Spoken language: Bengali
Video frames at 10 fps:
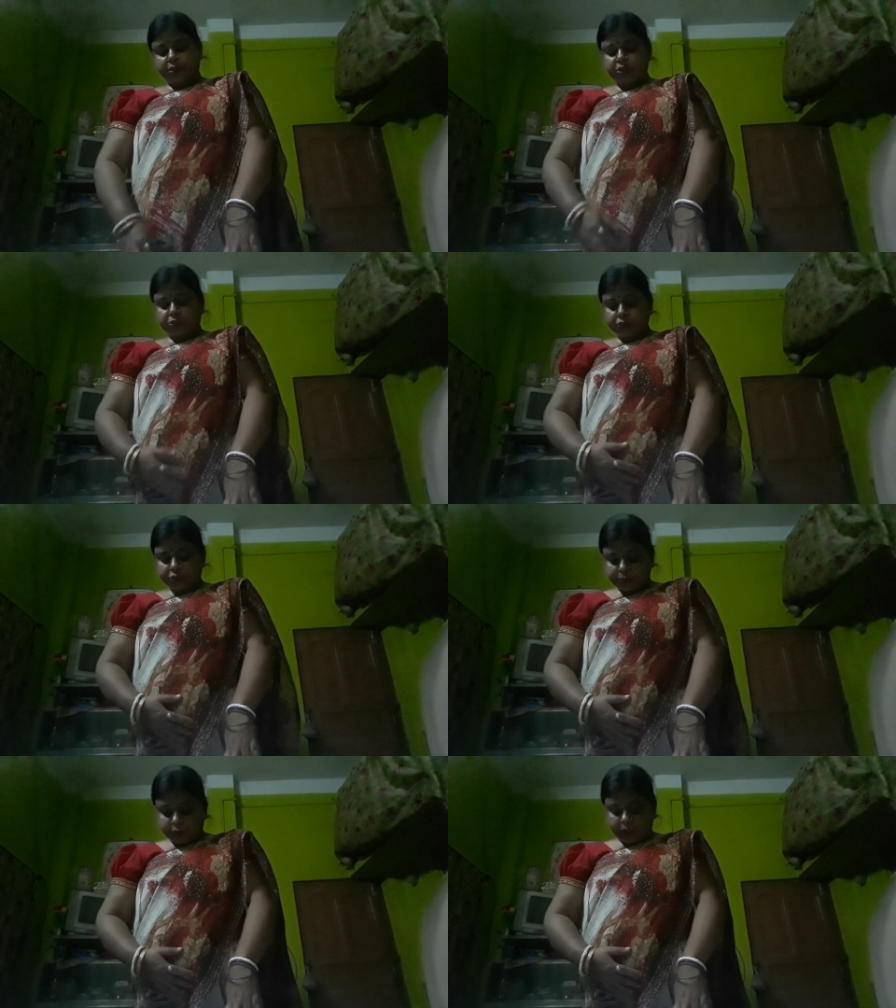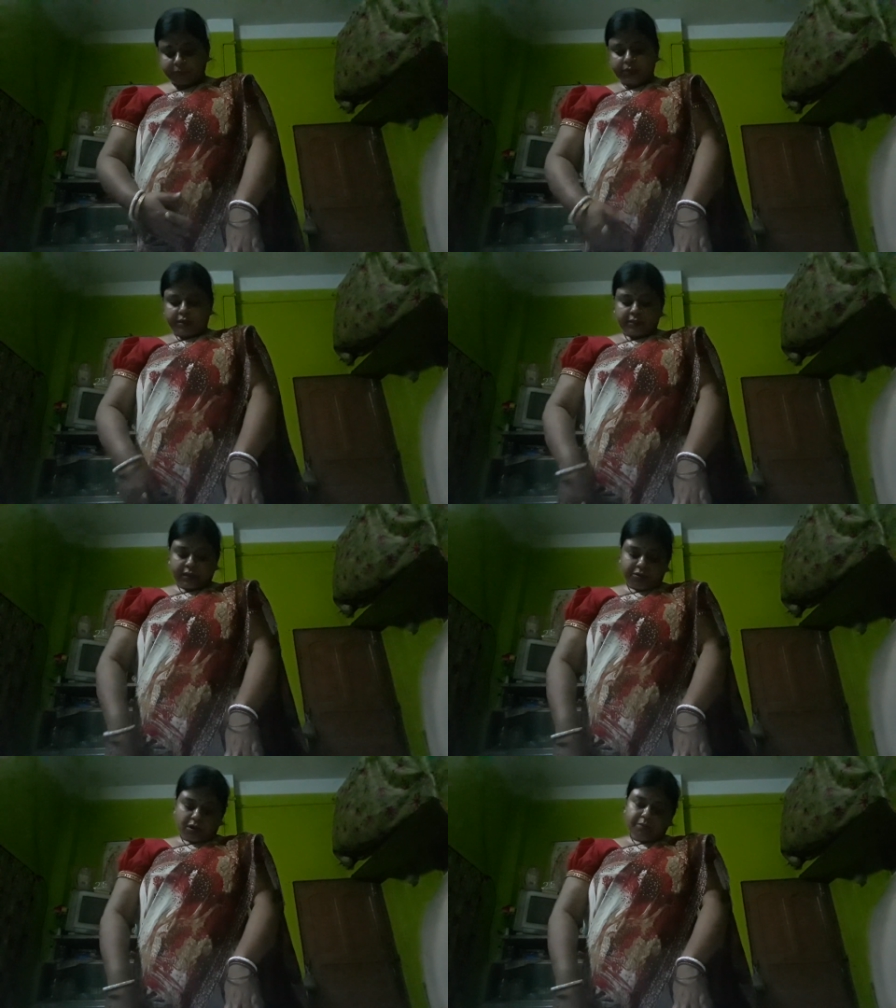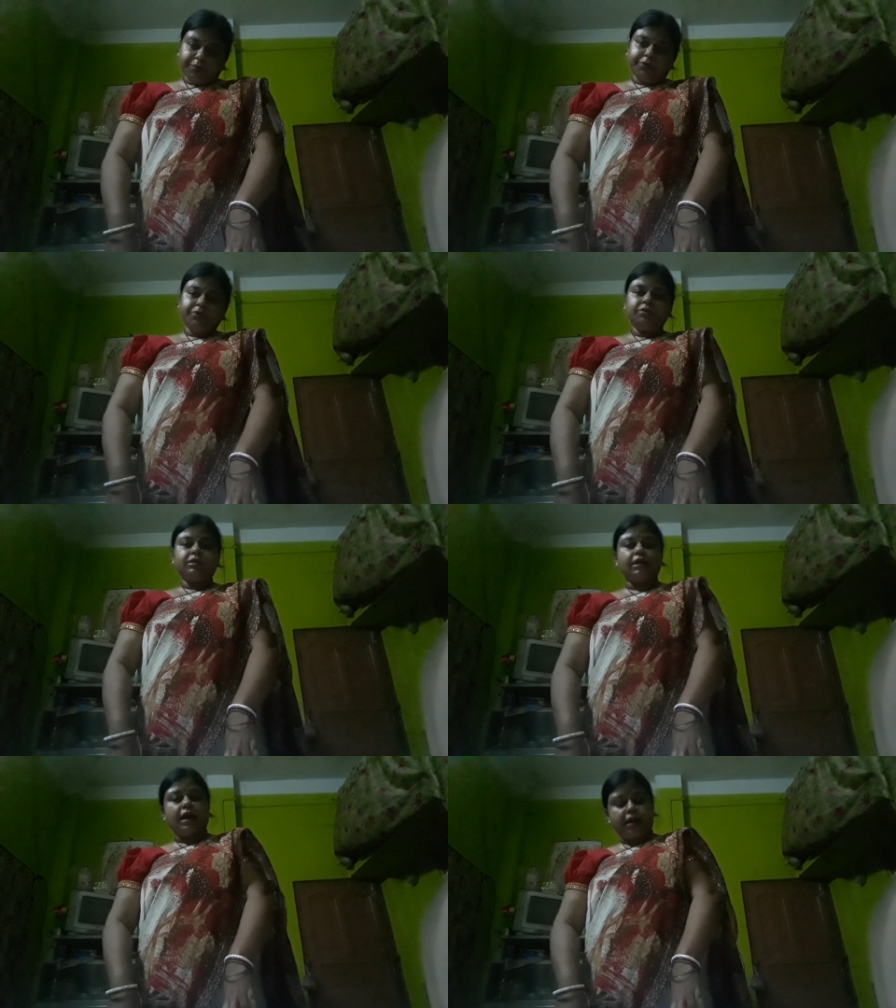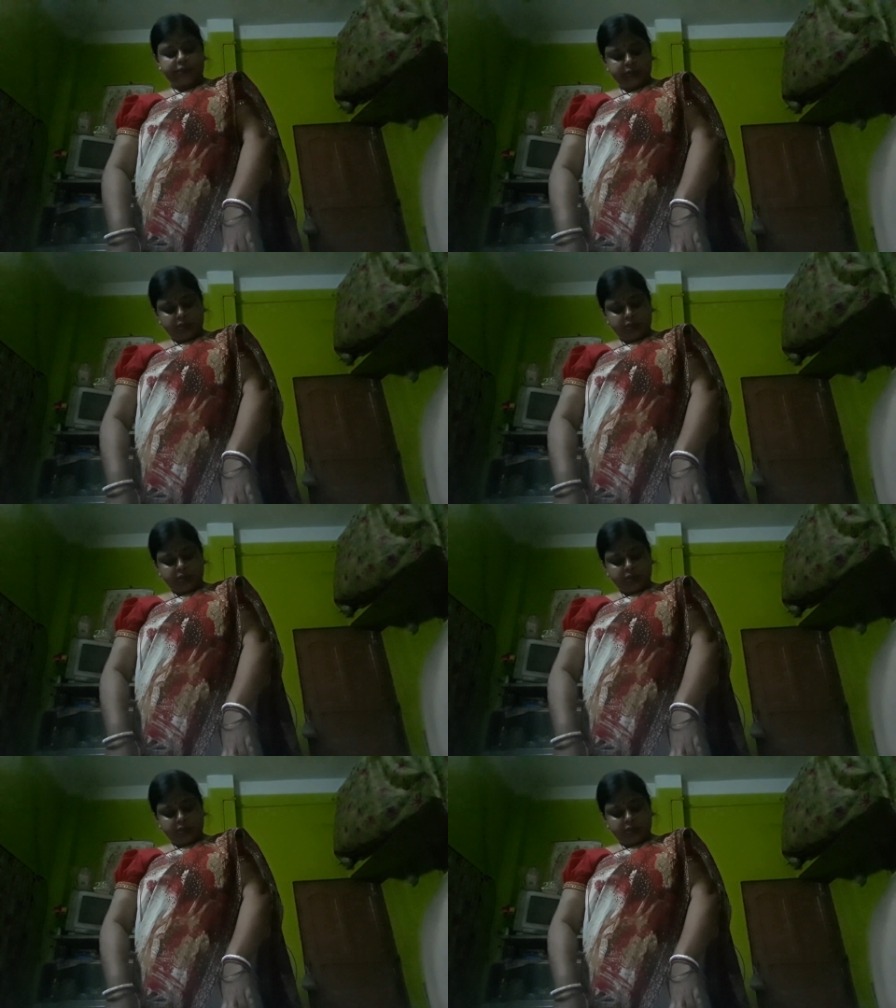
আমার সশুদ্র প্রণাম তার গল্প গান